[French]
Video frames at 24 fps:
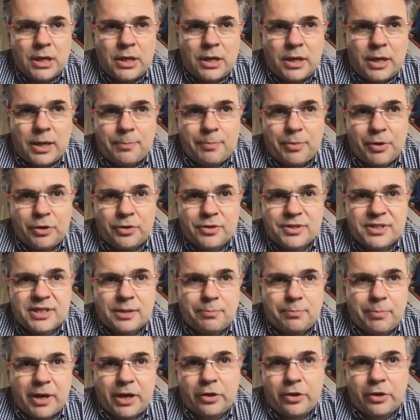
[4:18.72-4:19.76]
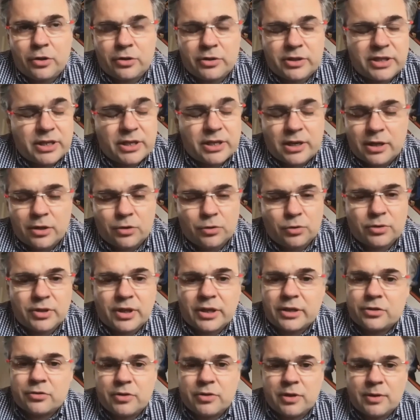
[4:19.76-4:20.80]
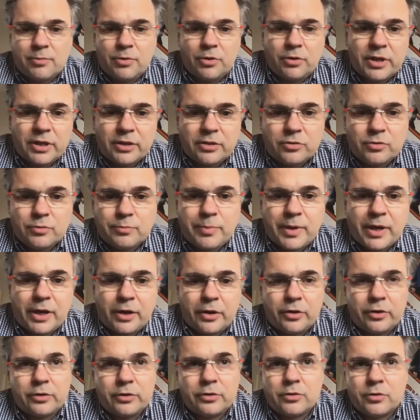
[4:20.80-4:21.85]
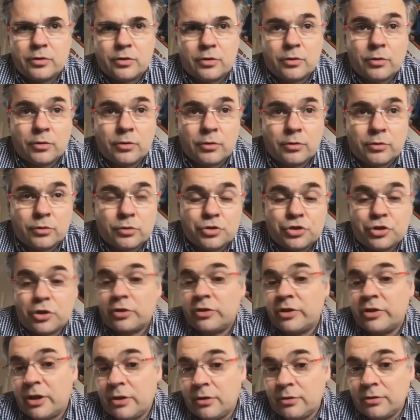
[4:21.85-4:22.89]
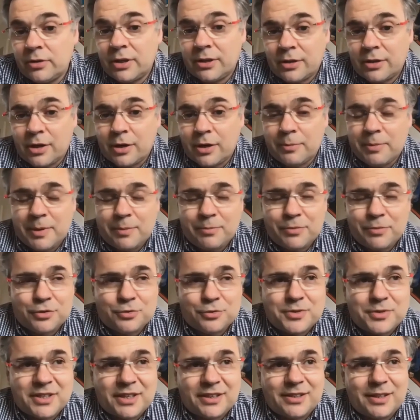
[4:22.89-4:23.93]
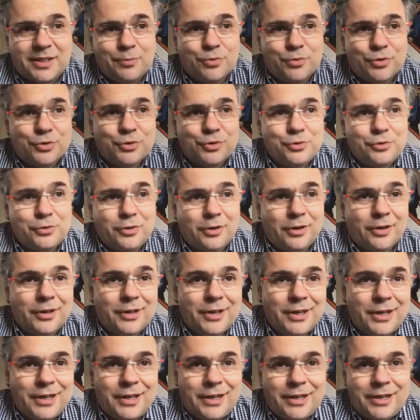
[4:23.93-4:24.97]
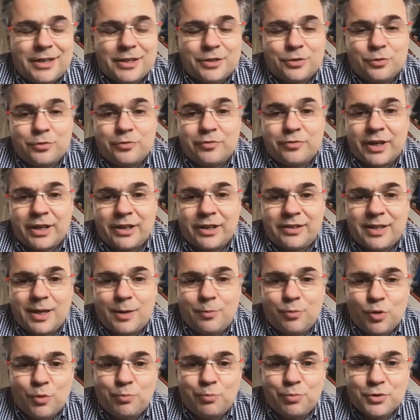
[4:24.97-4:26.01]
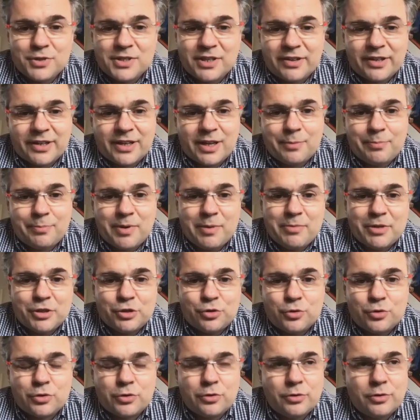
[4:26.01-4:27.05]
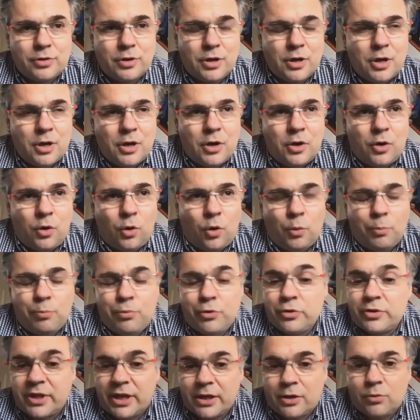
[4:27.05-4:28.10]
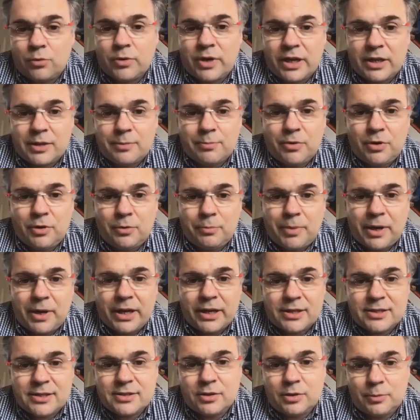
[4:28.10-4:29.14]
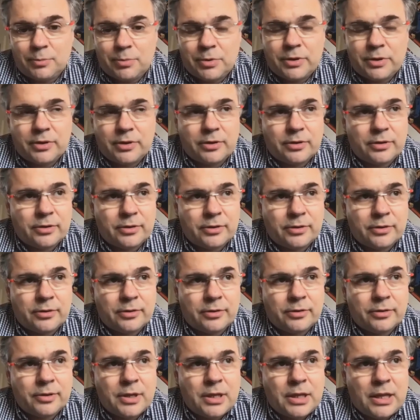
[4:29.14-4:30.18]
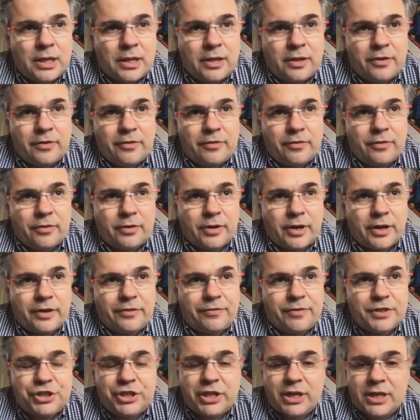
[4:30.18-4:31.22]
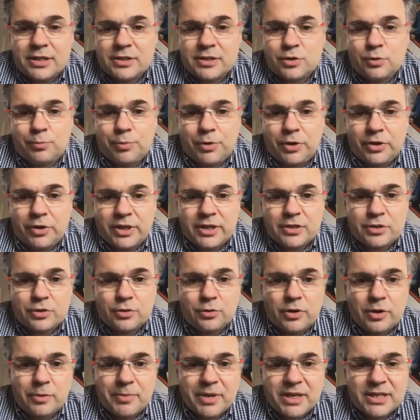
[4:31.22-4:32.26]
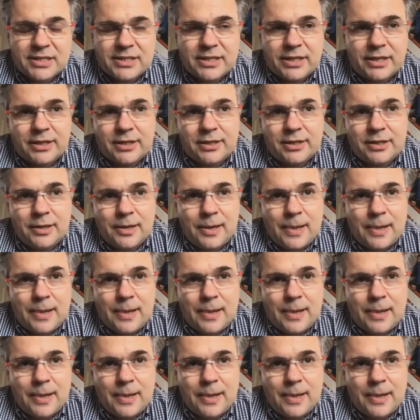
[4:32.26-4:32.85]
Et pendant cette période qui est la nôtre actuellement, qui est une période euh, de shutdown, hein, quand même dans une certaine mesure, qui est une véritable pause avec un P majuscule, on peut très concrètement, par exemple, euh, réfléchir à son plan d'action commercial